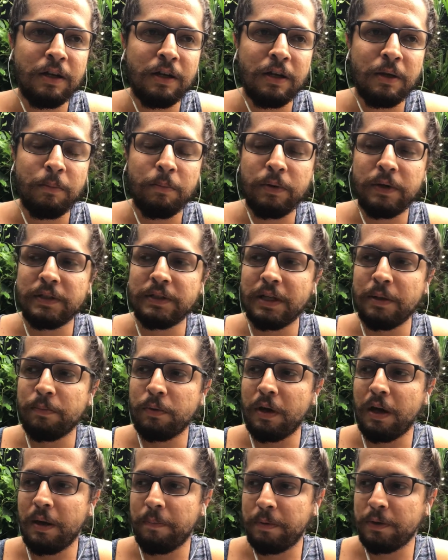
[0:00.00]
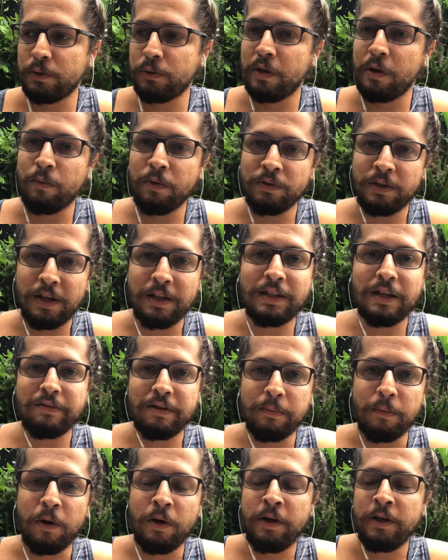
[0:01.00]
por exemplo, a pessoa enquanto ela estava
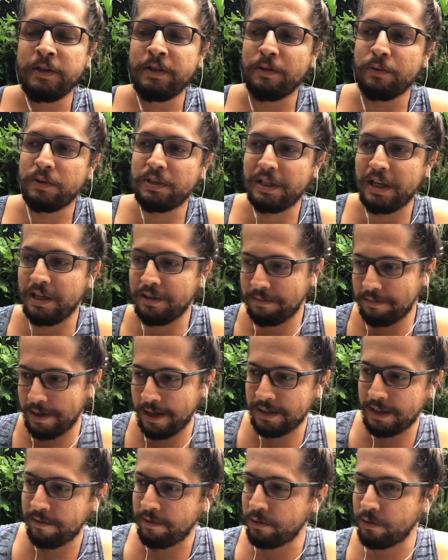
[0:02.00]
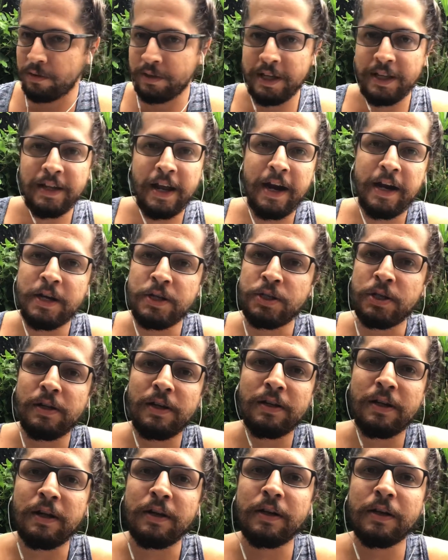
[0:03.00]
morta, o cérebro, ela estava toda inerte ali
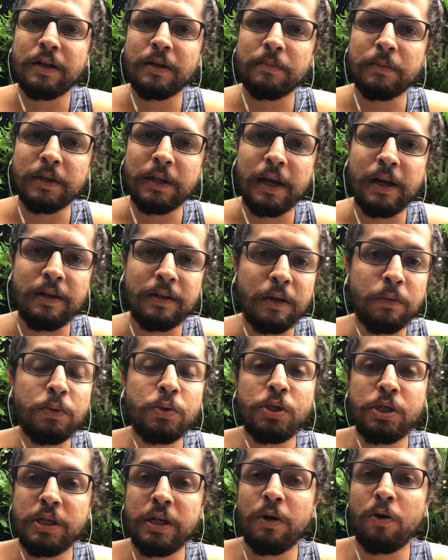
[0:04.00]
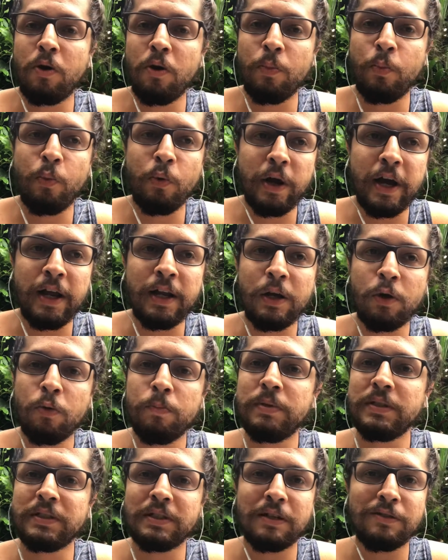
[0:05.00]
na cama, né? Não tinha como ela
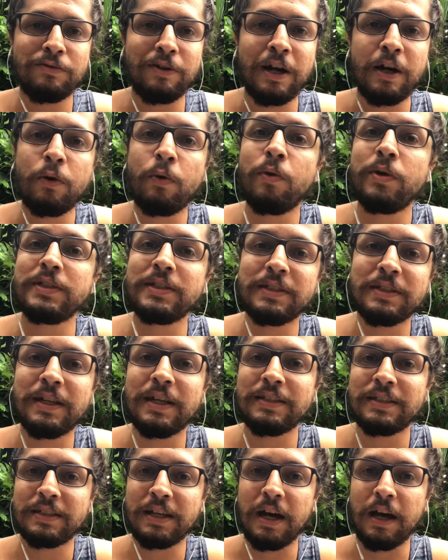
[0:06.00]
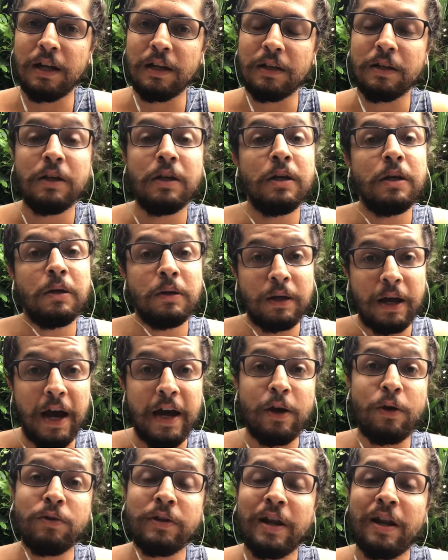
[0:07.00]
observar coisas na sala.
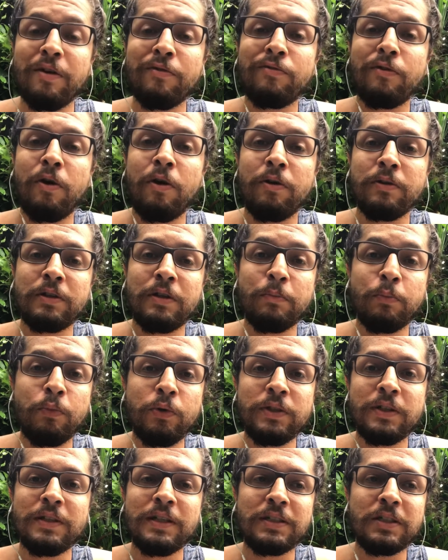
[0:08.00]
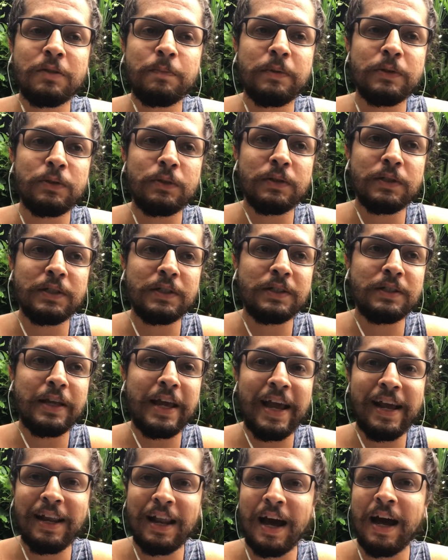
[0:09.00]
Aí quando ela volta, muitas dessas pessoas
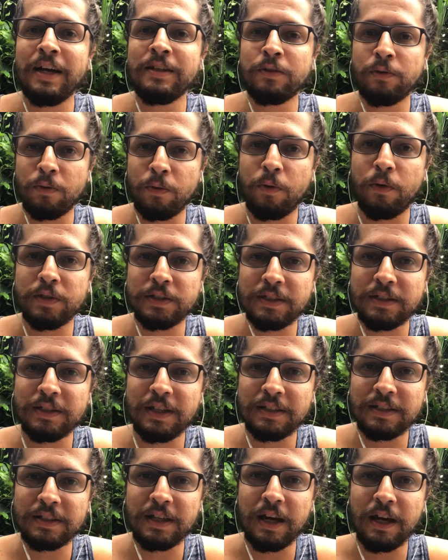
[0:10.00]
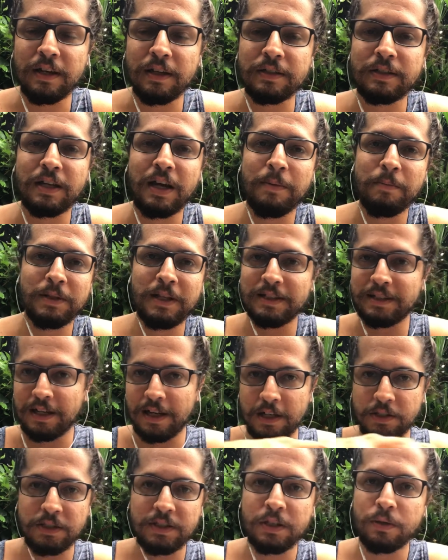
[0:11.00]
relatam coisas da sala, sabe? Da
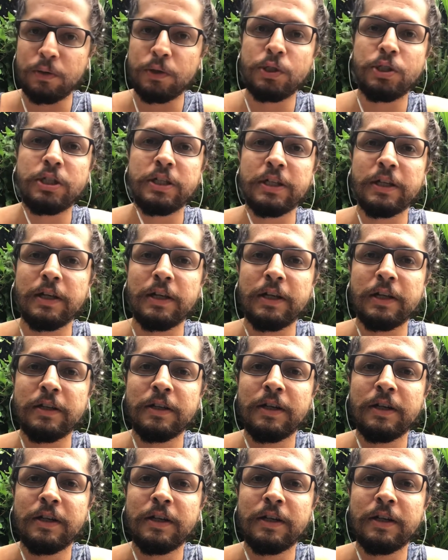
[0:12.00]
sala de cirurgia ali,